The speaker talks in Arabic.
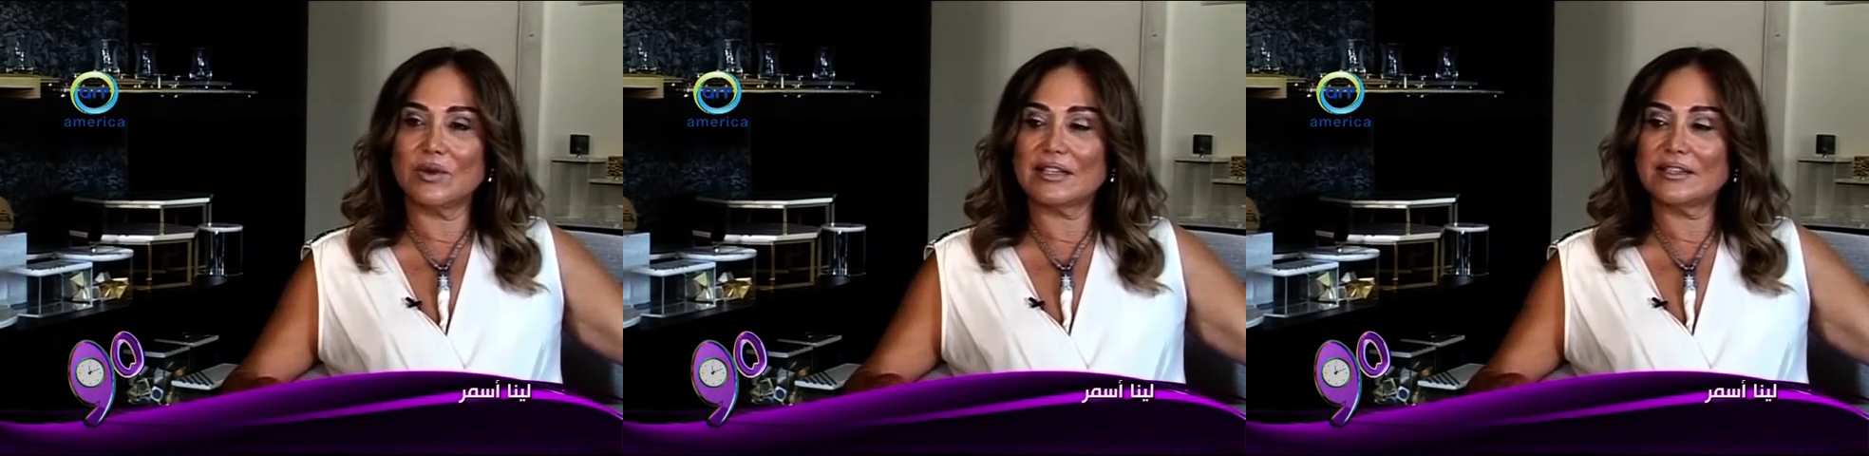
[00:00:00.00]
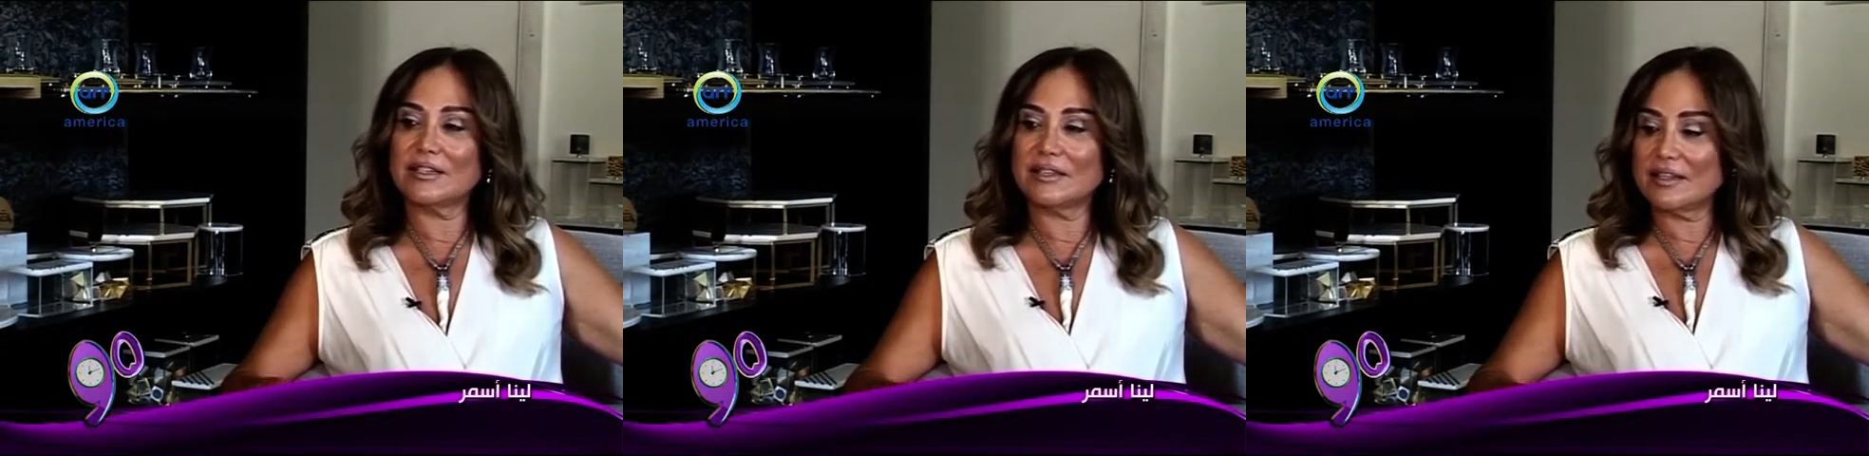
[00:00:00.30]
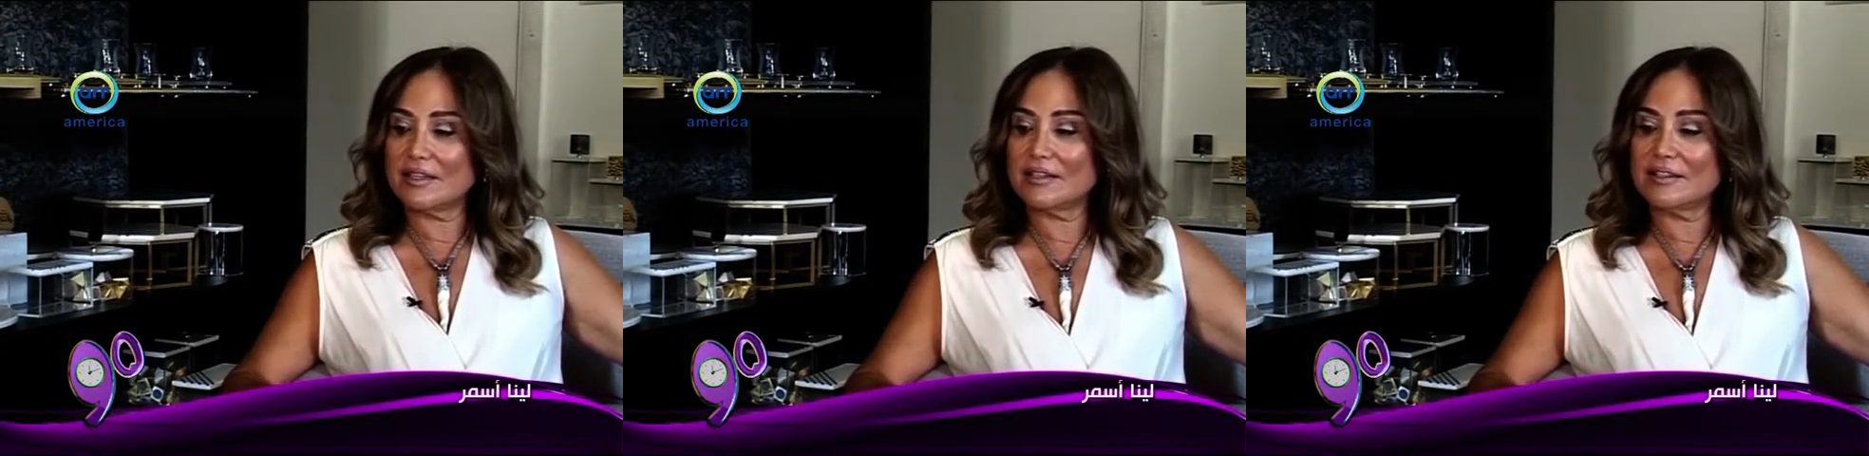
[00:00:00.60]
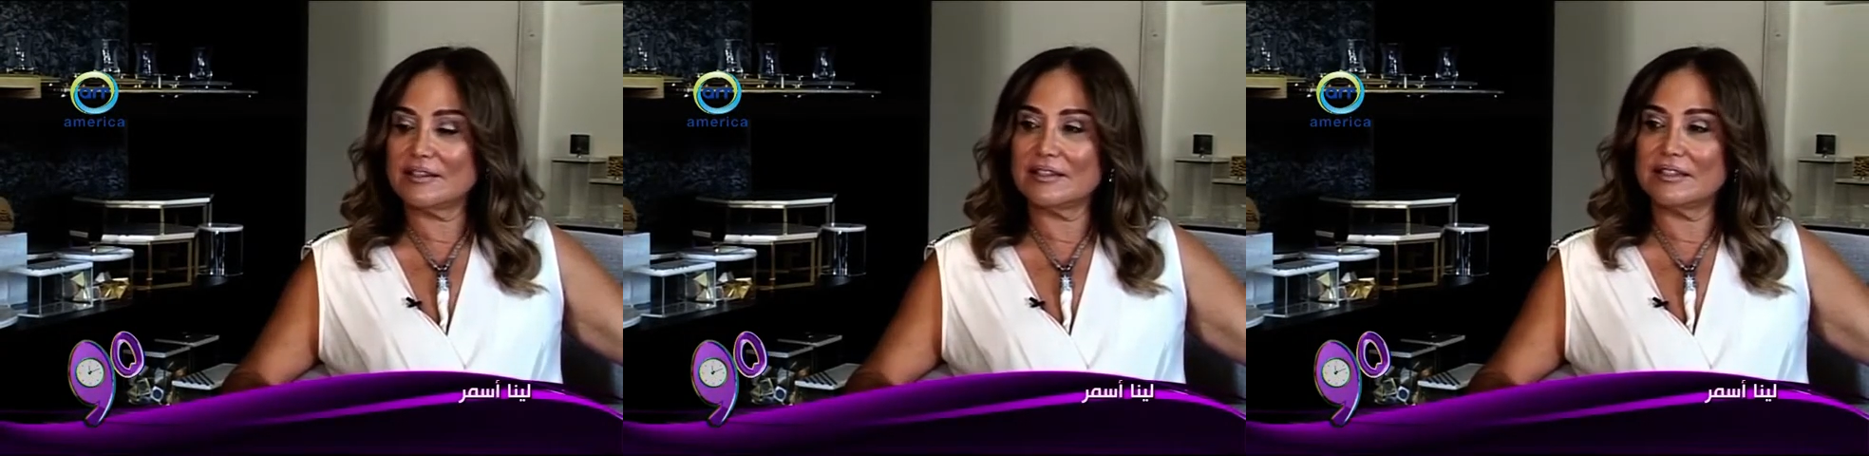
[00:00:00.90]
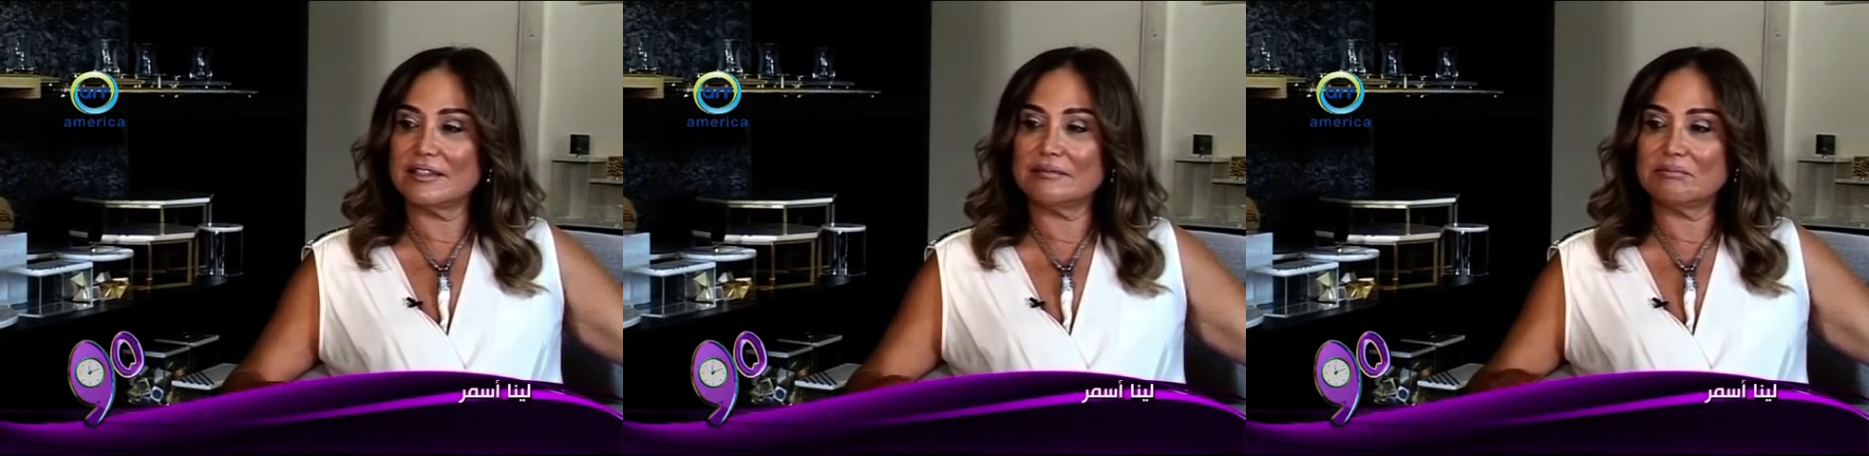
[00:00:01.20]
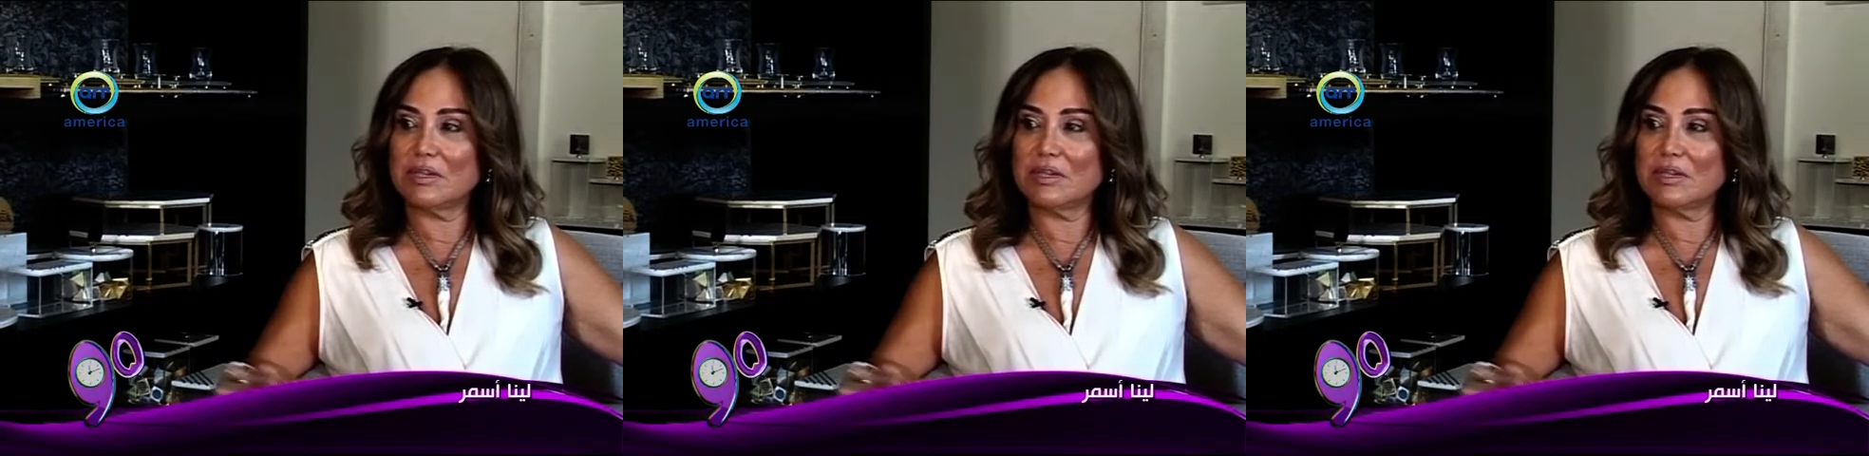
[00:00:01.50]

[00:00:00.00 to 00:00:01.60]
وقت آه،